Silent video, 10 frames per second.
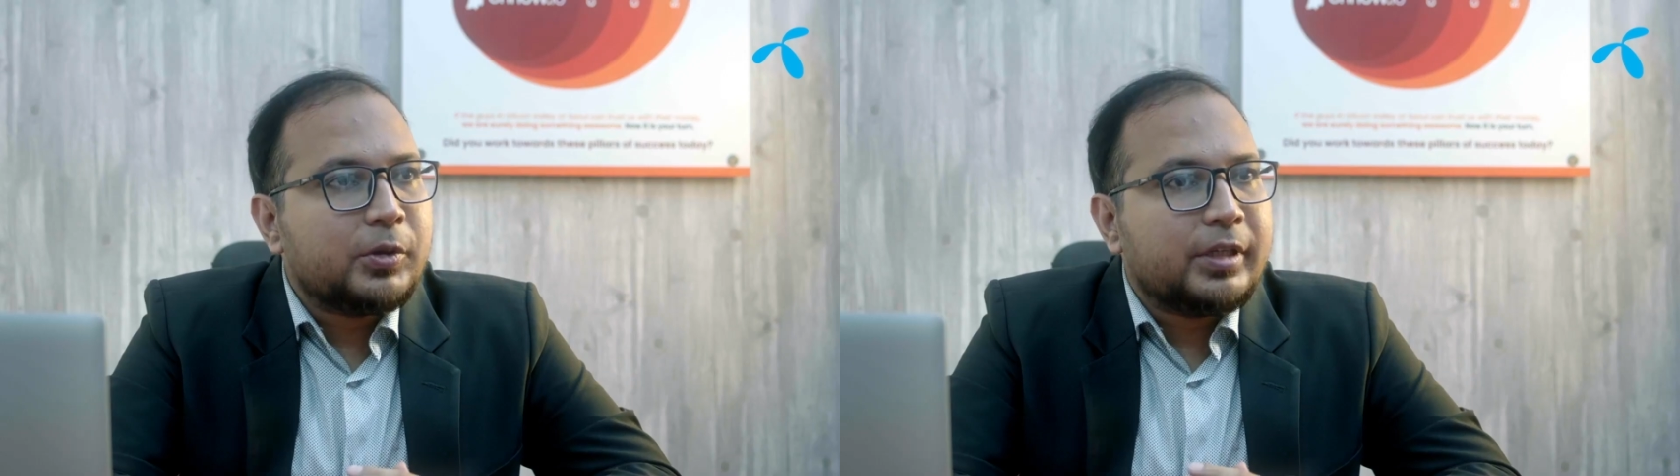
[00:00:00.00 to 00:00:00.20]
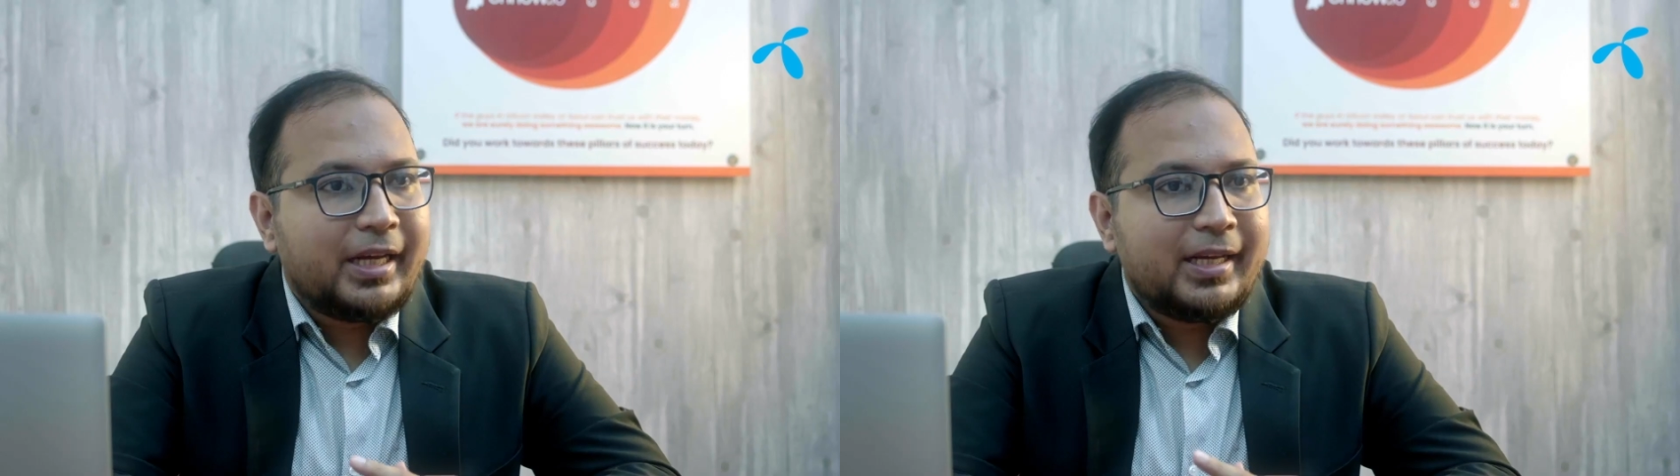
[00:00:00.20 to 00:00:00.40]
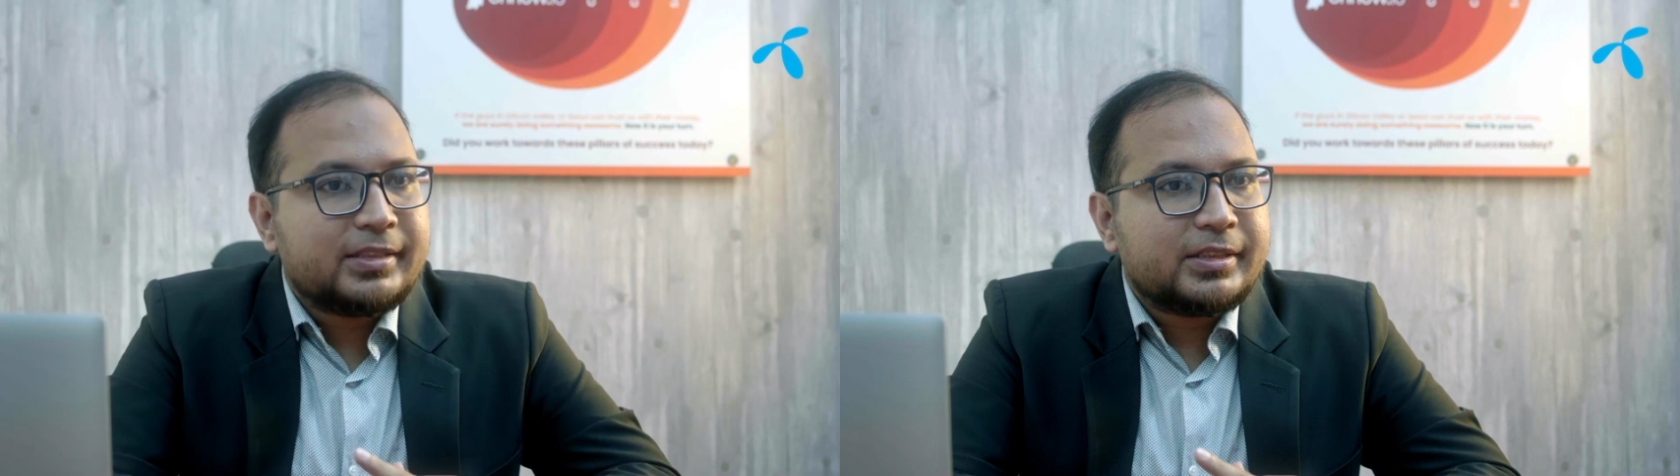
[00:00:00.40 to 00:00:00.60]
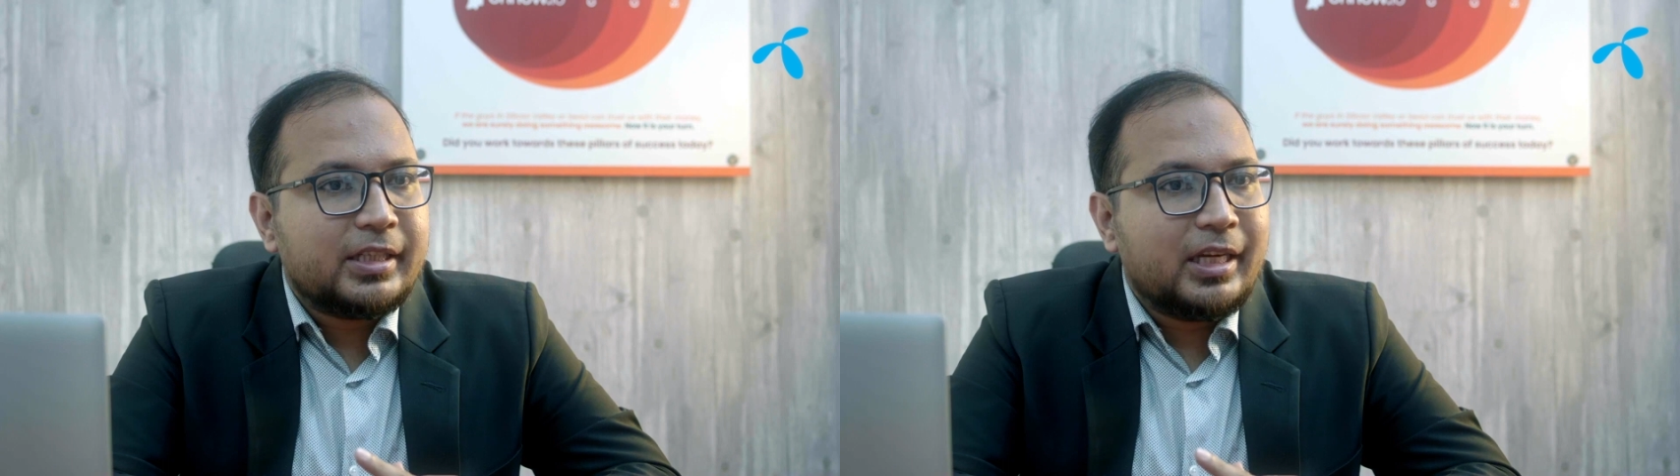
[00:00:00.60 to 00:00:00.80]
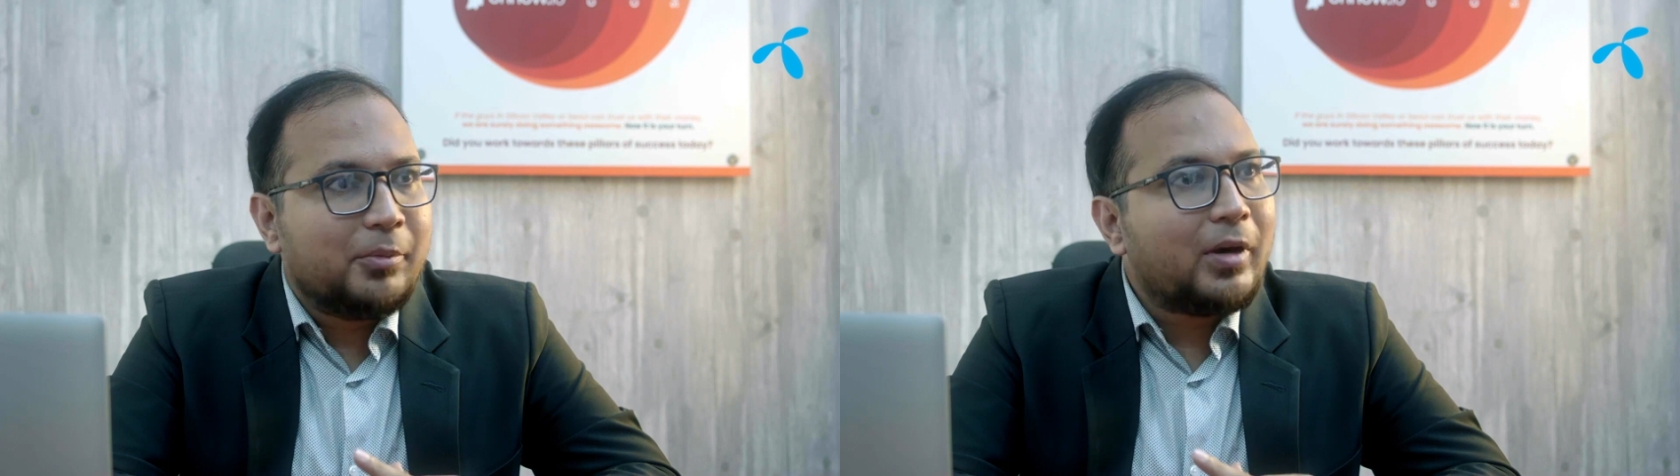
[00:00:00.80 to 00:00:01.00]
টেস্ট
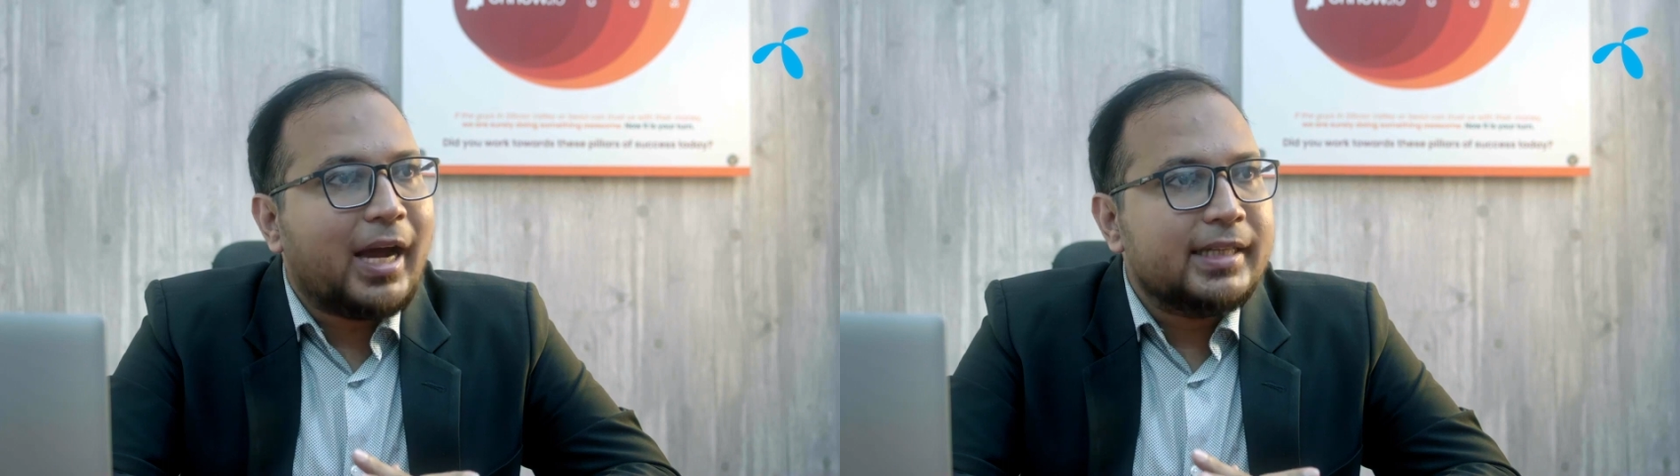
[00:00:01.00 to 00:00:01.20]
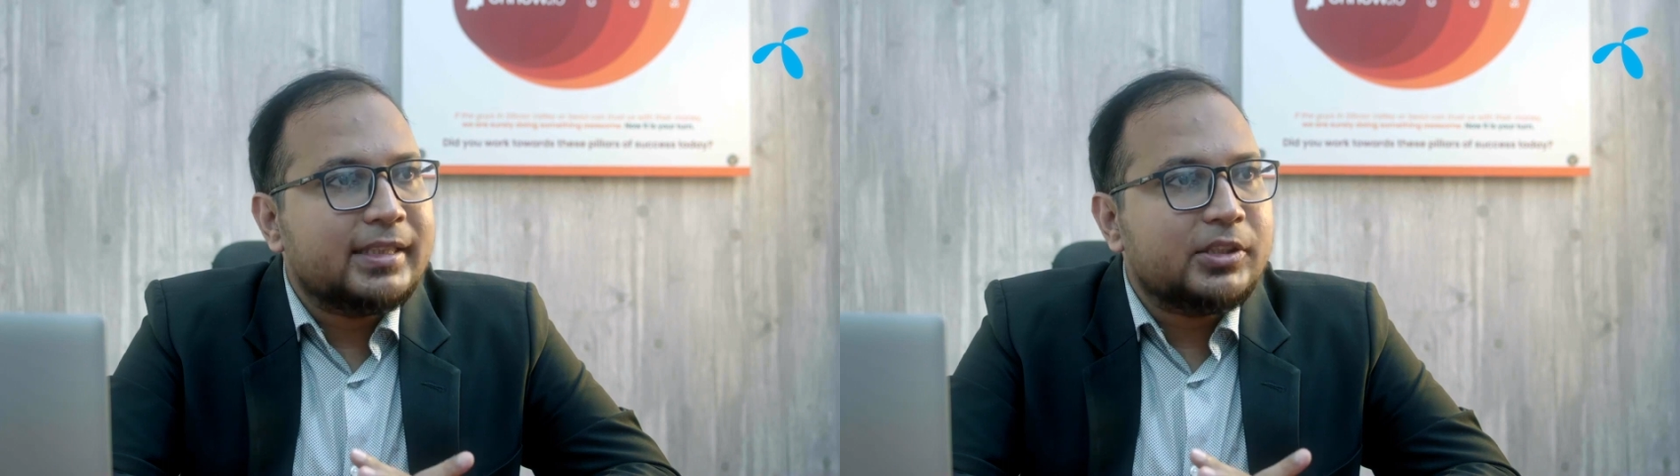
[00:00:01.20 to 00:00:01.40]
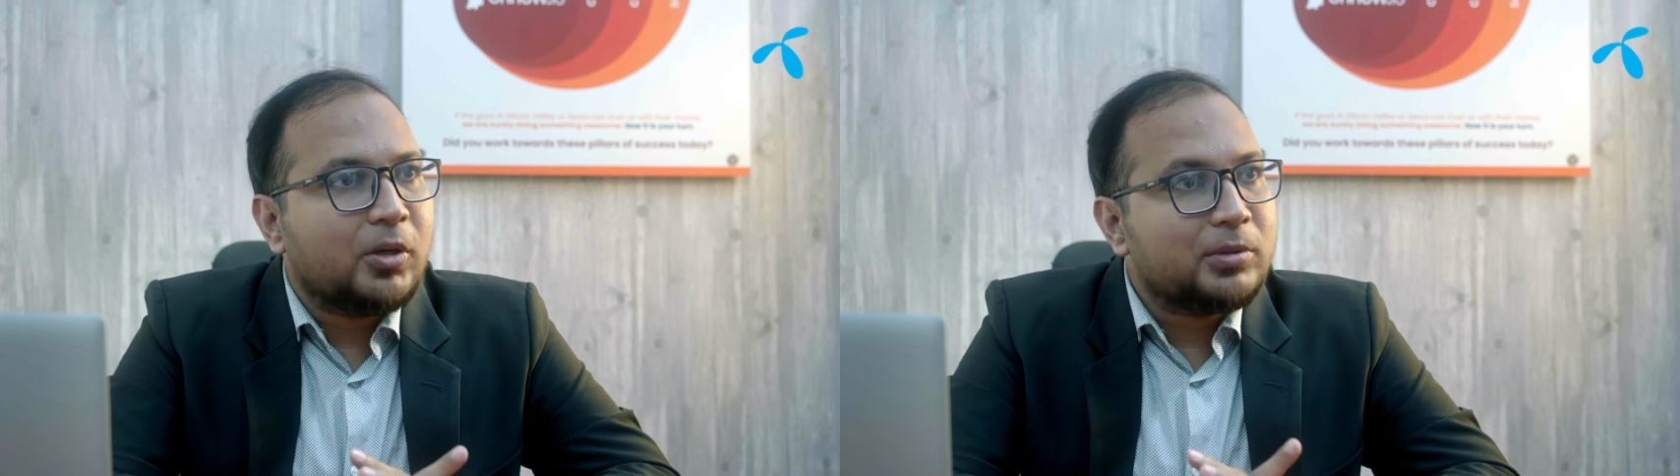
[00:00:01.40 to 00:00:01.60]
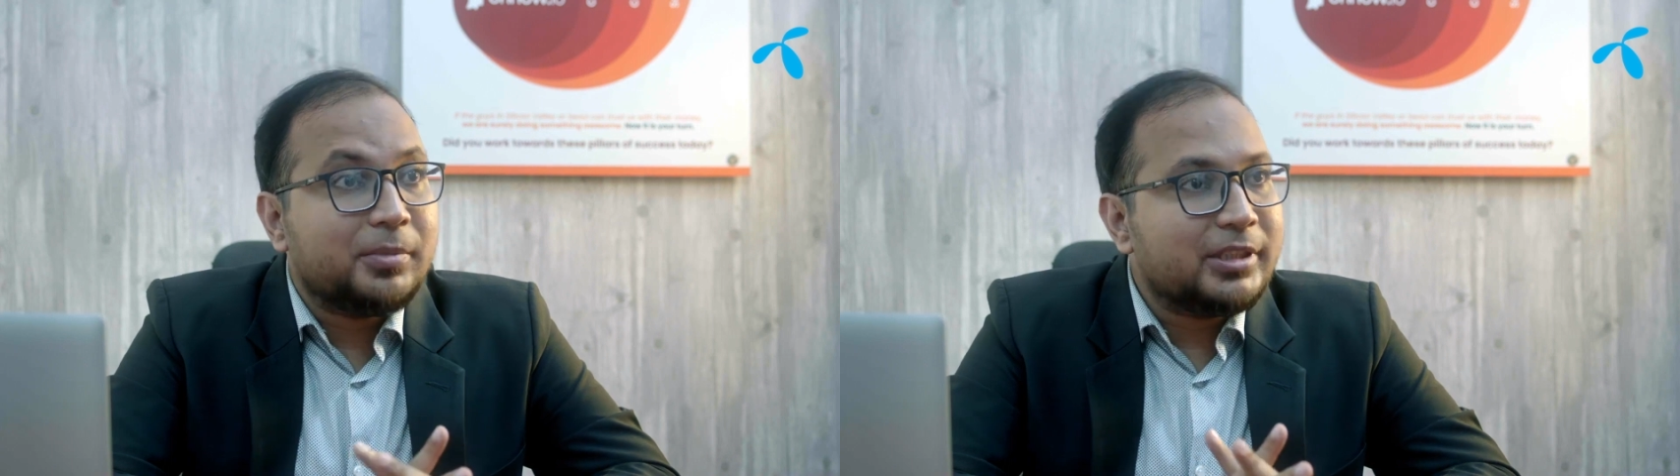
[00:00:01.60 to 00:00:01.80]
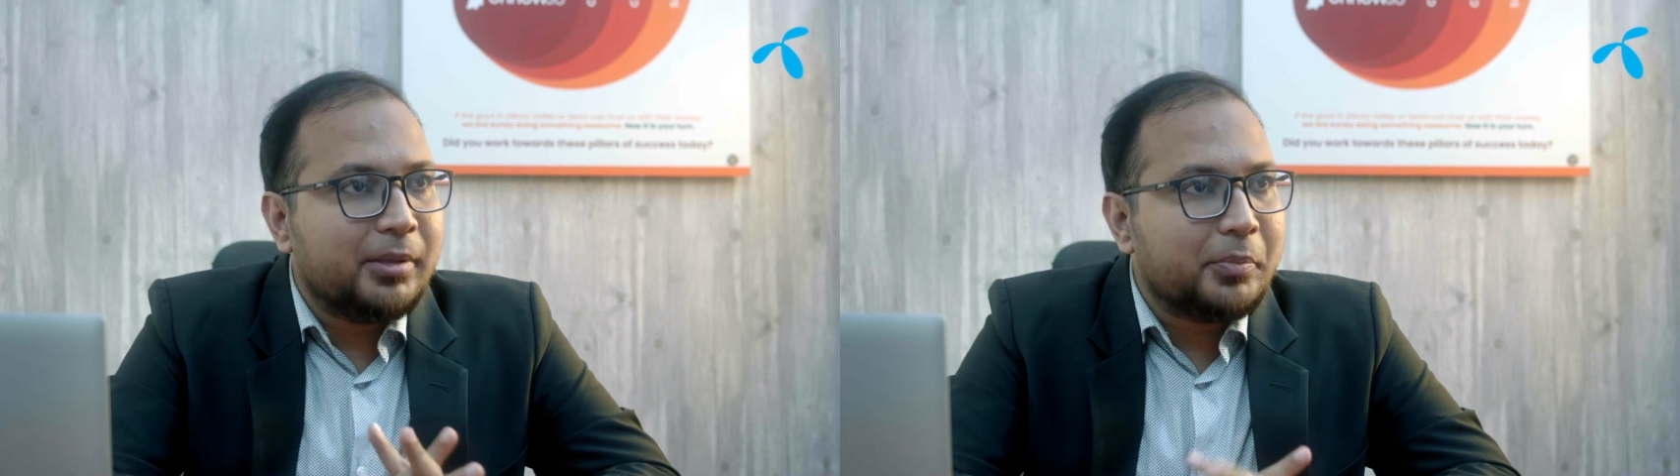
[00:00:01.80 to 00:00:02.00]
এবং হাইজিন সবচেয়ে বেশি